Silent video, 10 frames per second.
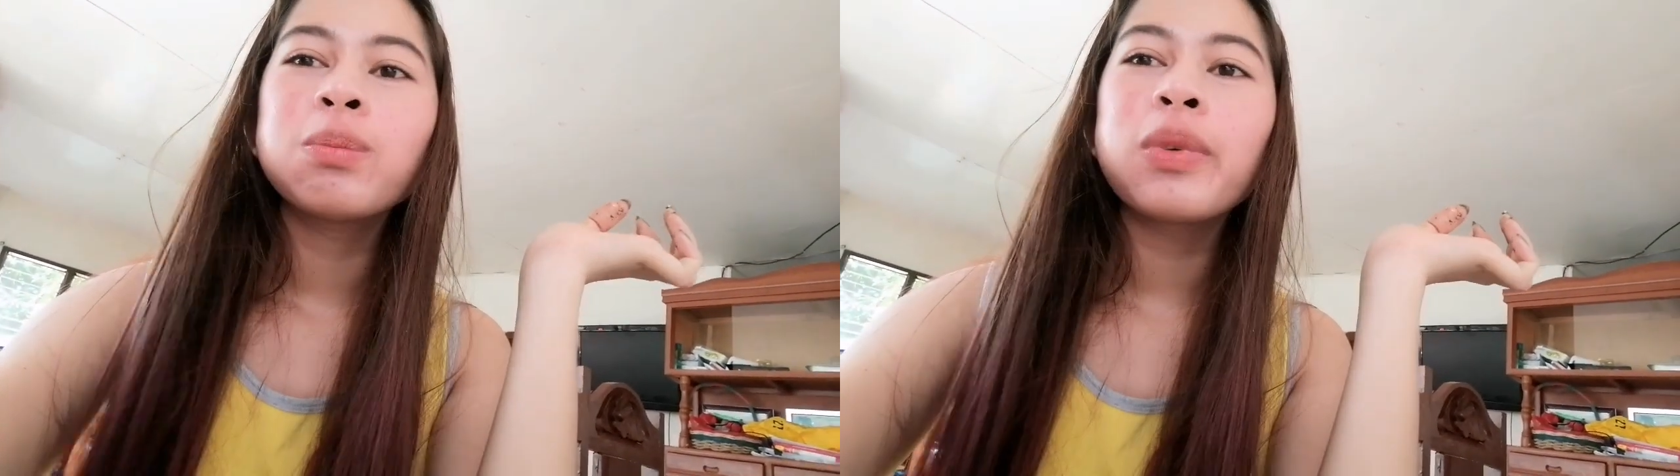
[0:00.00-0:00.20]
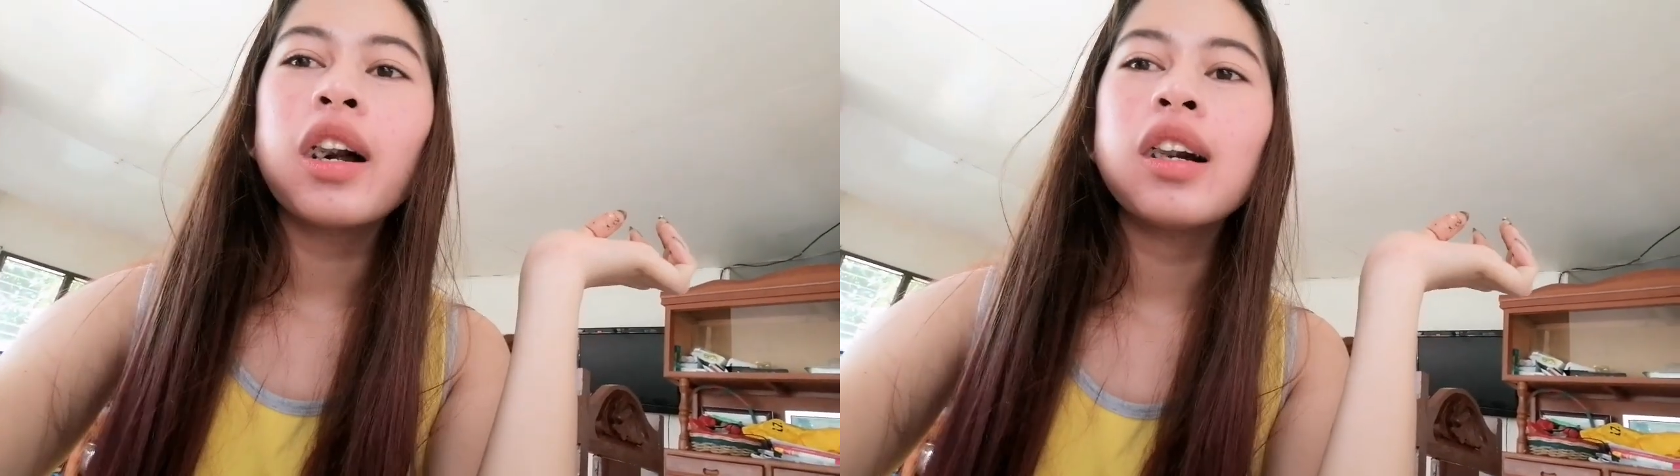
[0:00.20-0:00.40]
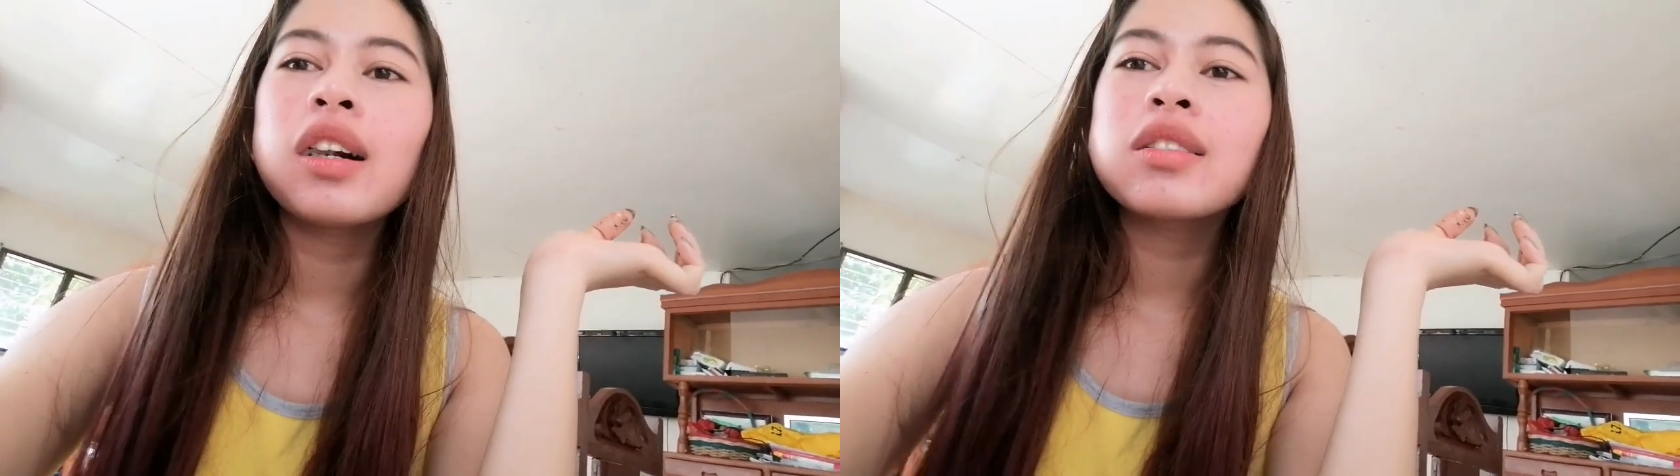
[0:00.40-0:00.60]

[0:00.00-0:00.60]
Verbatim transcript: Para